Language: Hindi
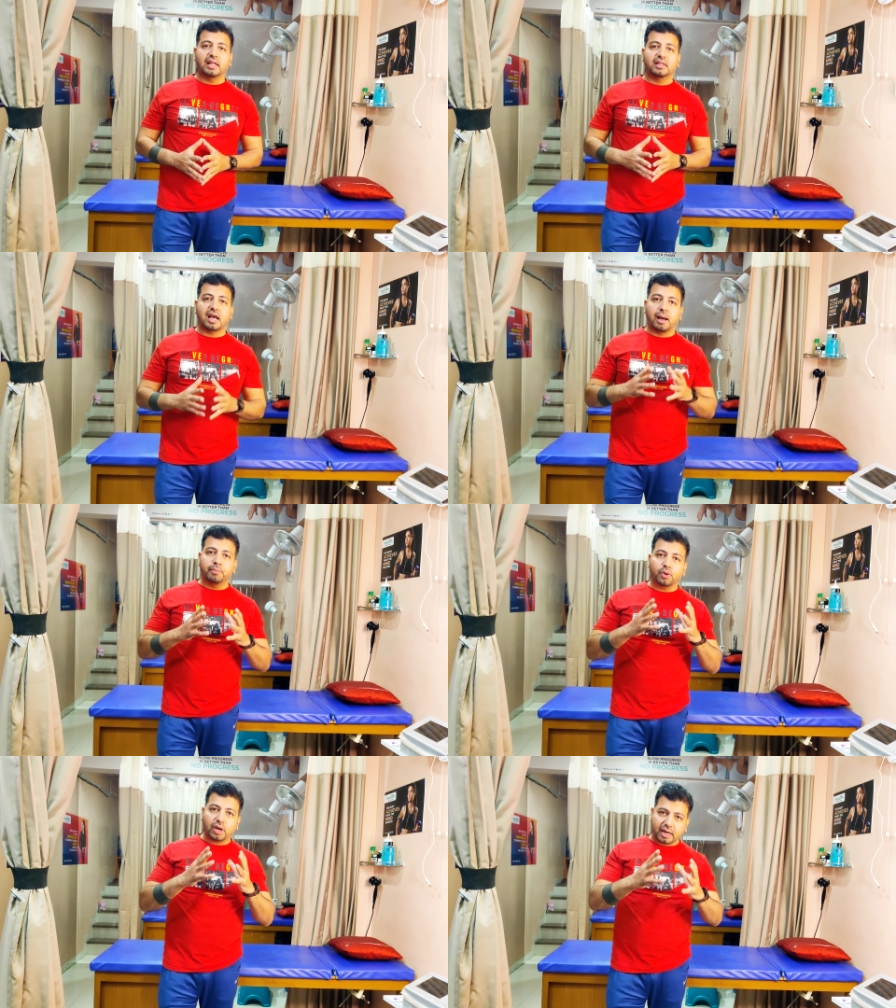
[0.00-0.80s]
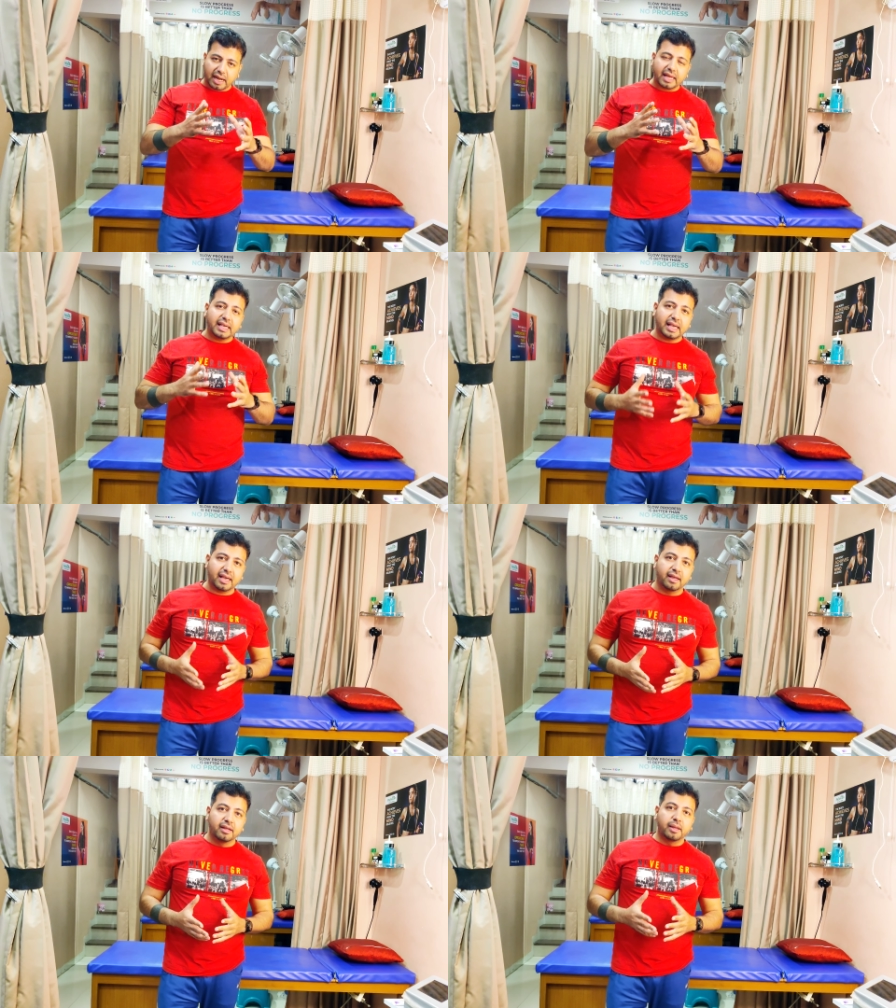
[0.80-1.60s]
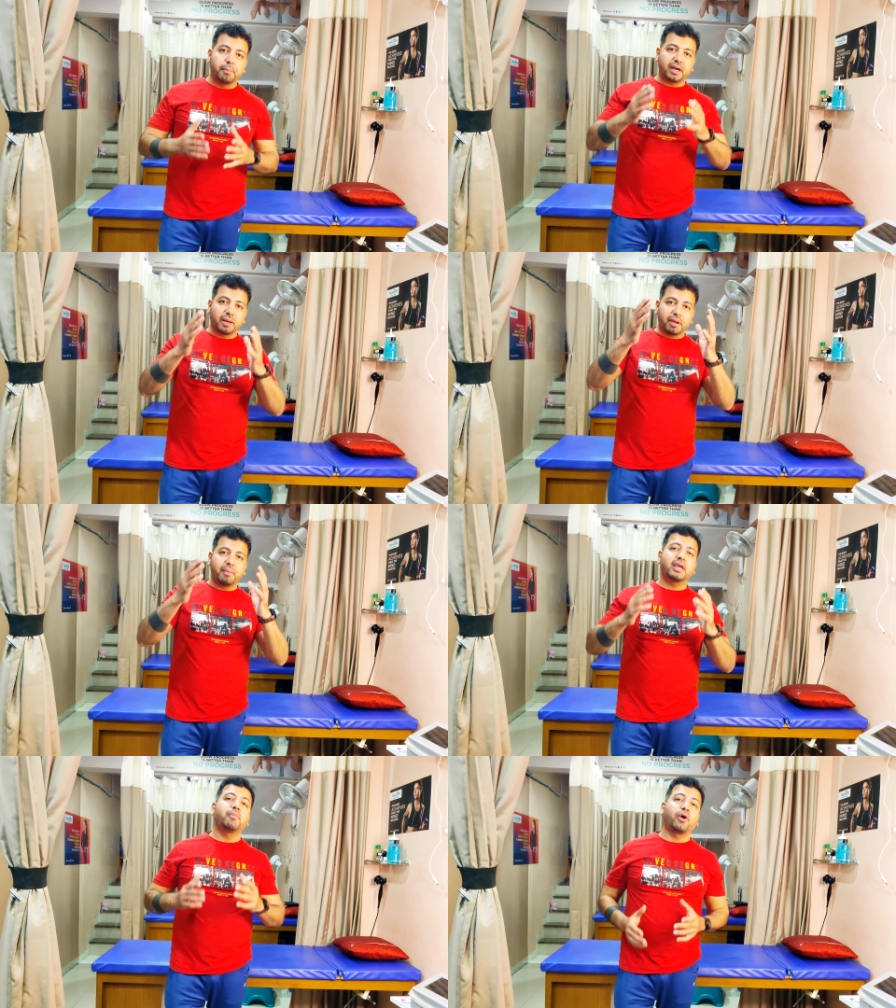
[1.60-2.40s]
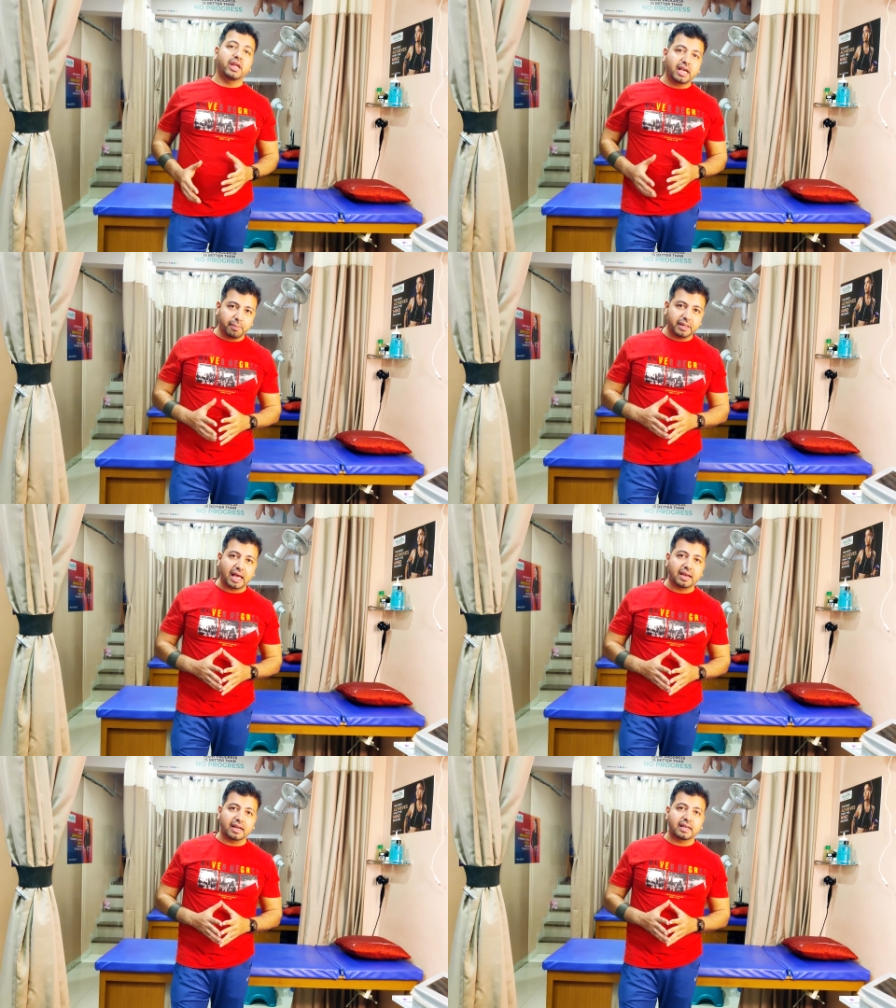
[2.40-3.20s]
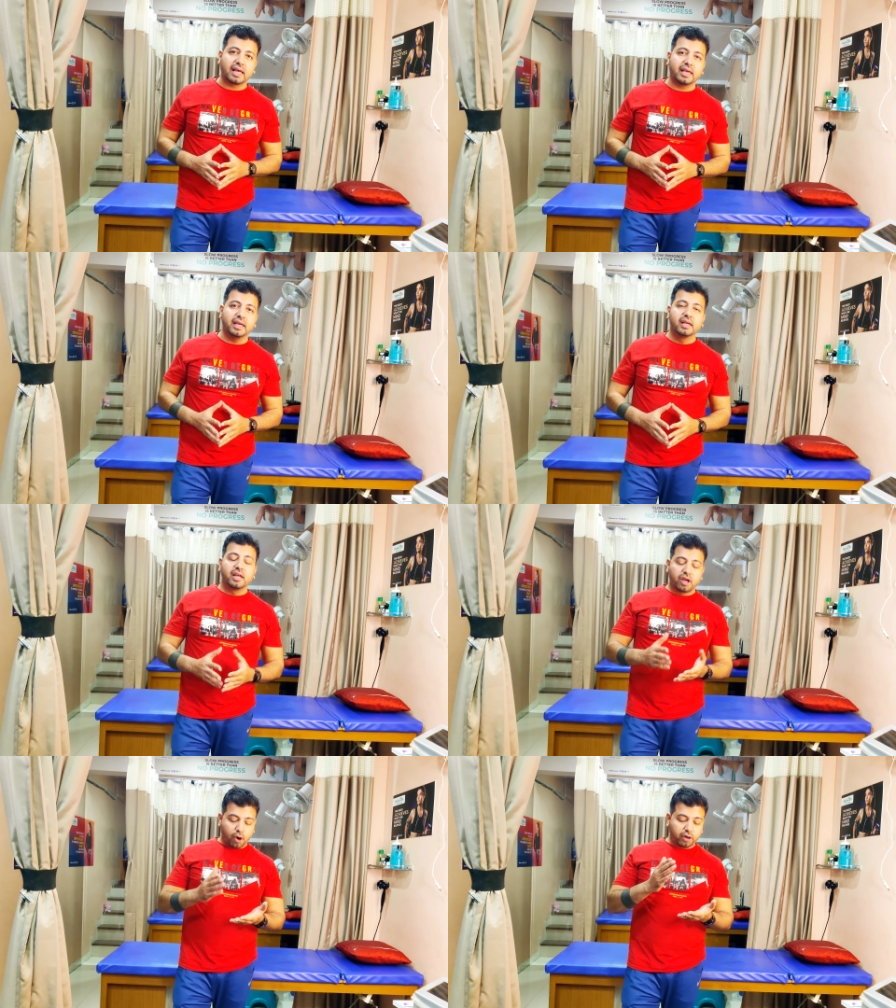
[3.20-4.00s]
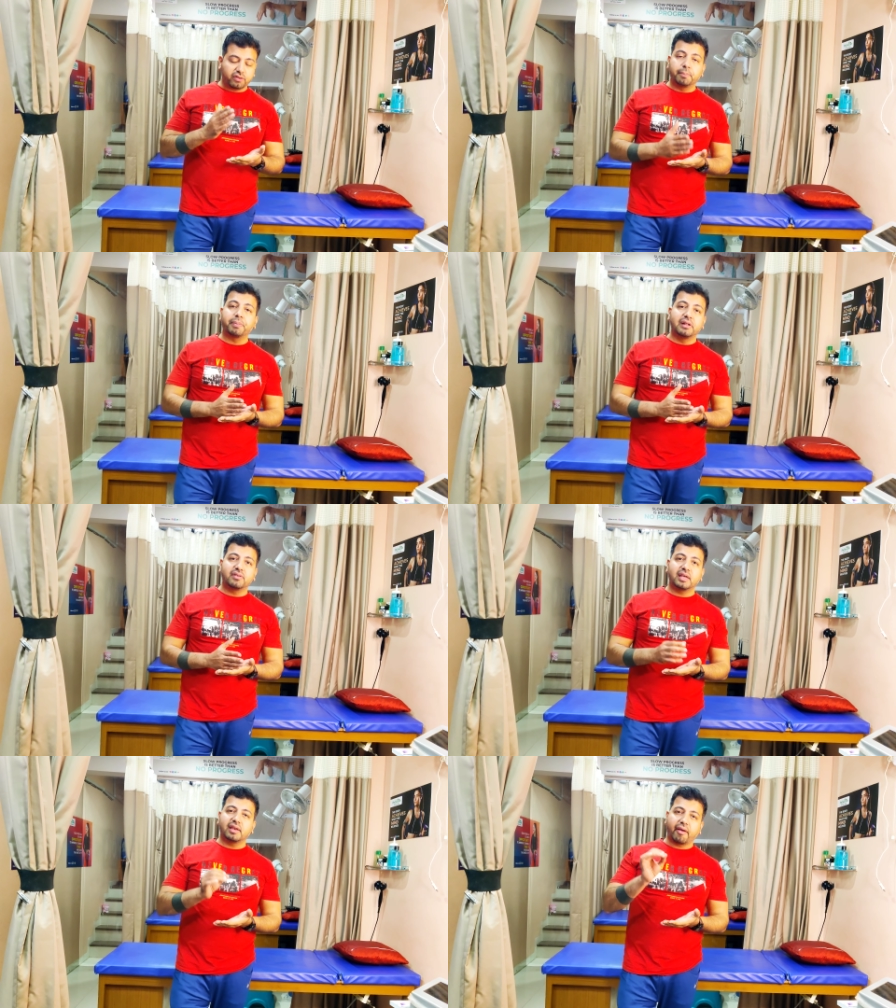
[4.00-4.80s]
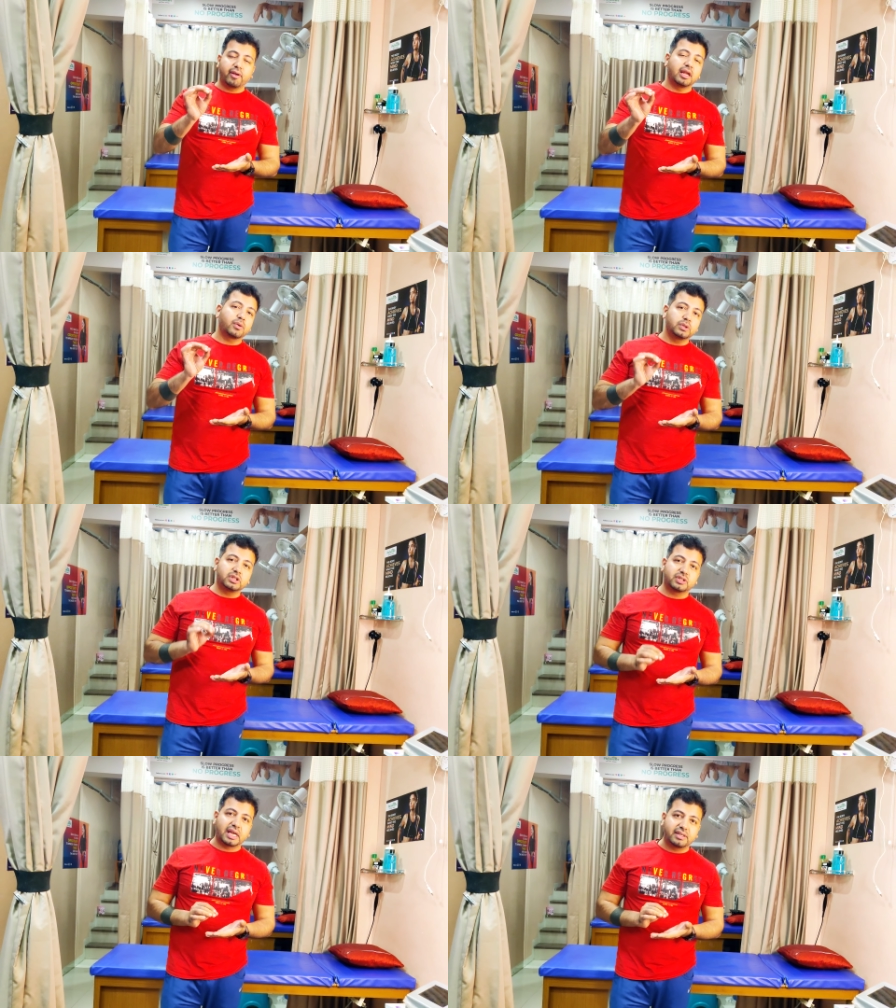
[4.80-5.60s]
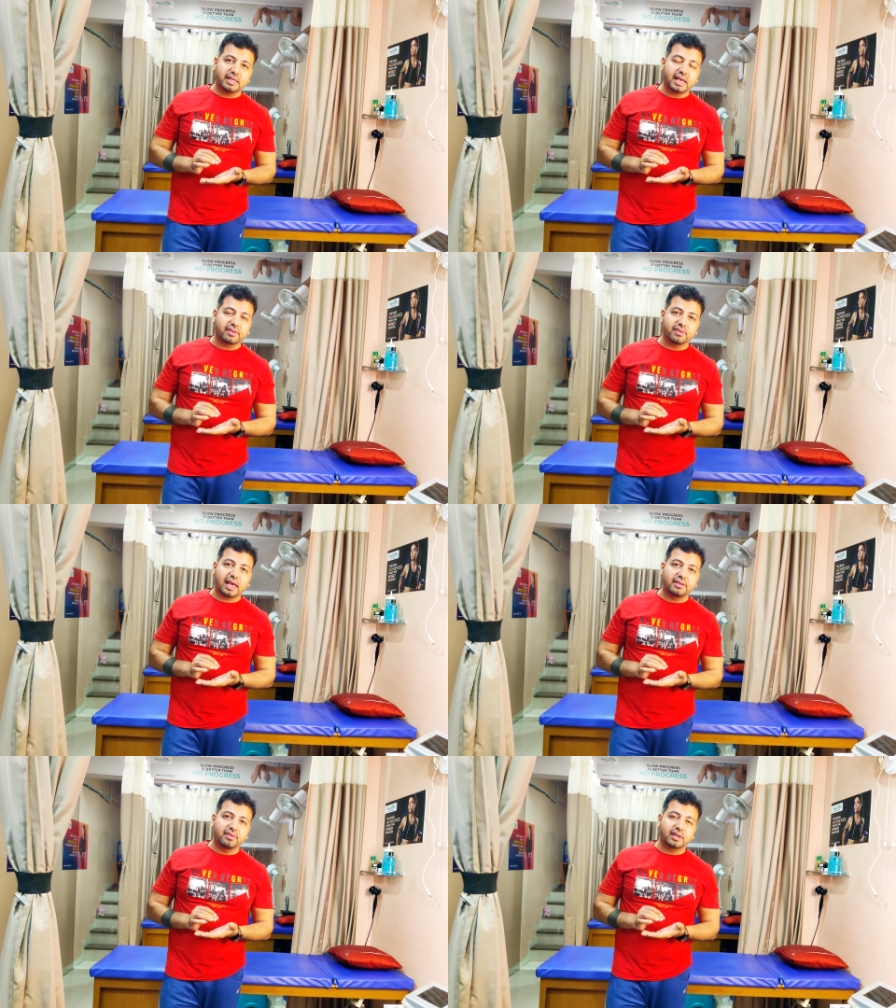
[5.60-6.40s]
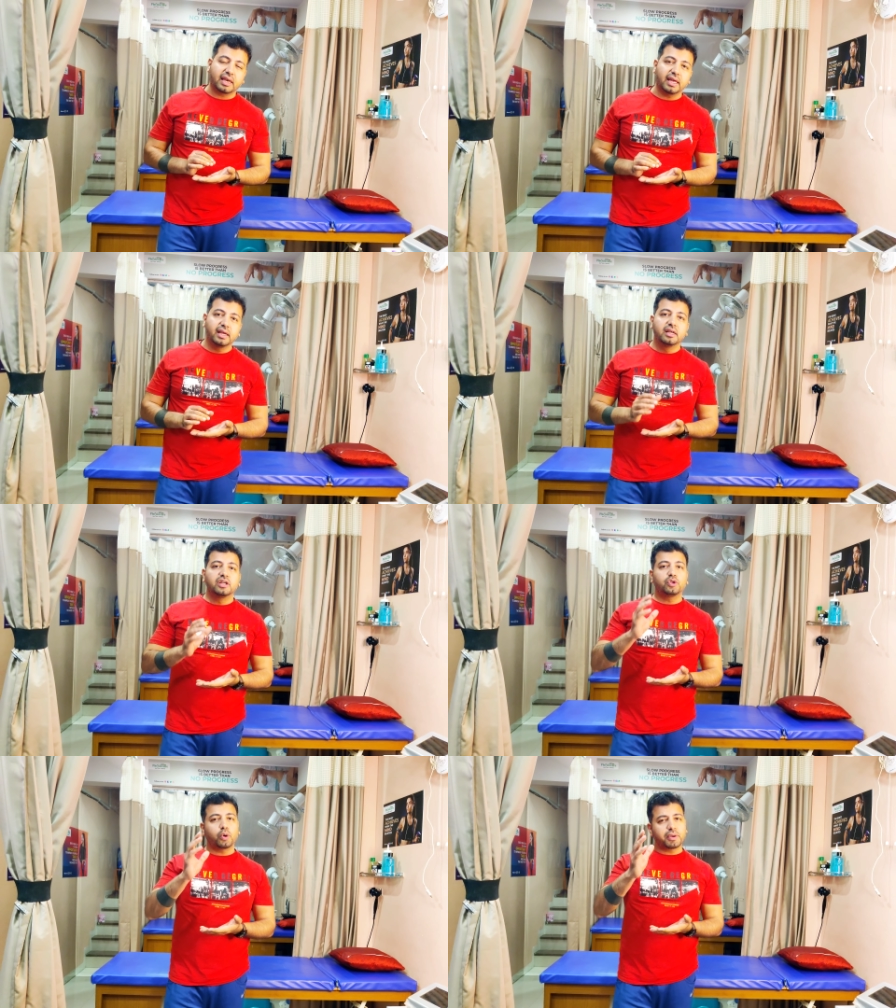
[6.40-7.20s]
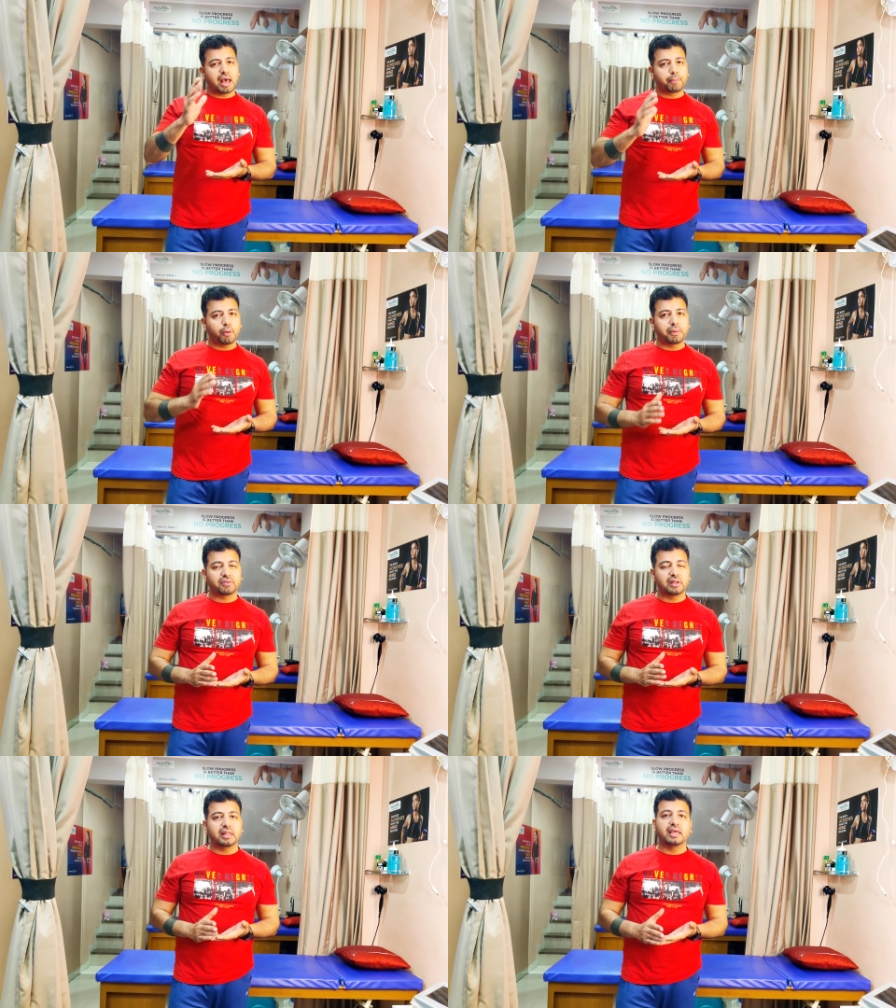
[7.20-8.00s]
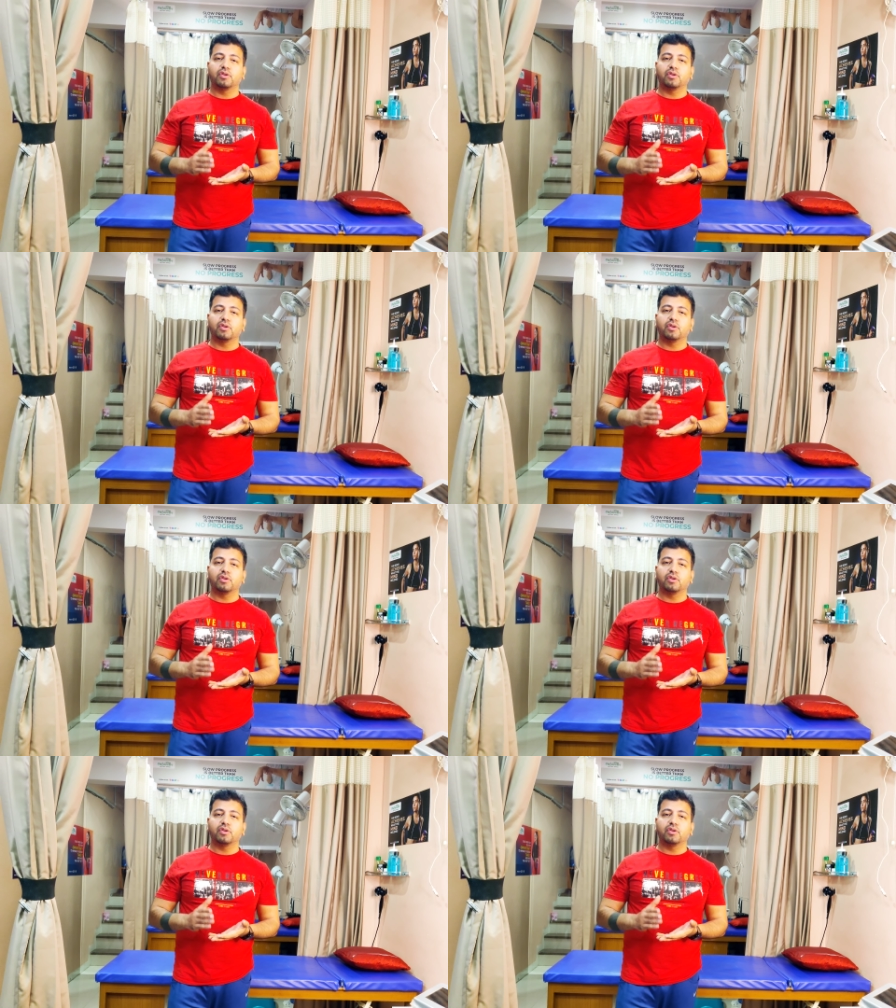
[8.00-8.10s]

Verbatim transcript: साथ काम तो करना ही है बट हमें हमारी बॉडी का भी ध्यान रखना है और सिंपल सी रेगुलर कुछ स्ट्रेचिंग एक्सरसाइजेस करें जो भी आपको पसंद है